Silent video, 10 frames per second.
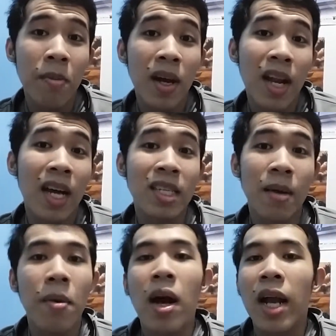mga
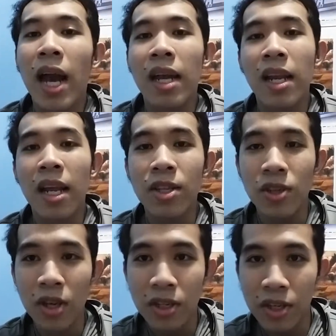nakasama kagaya nila,
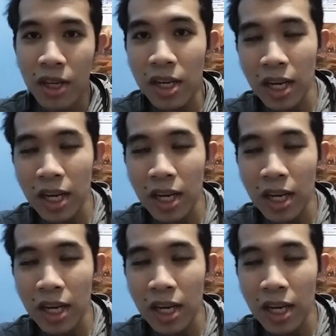John John.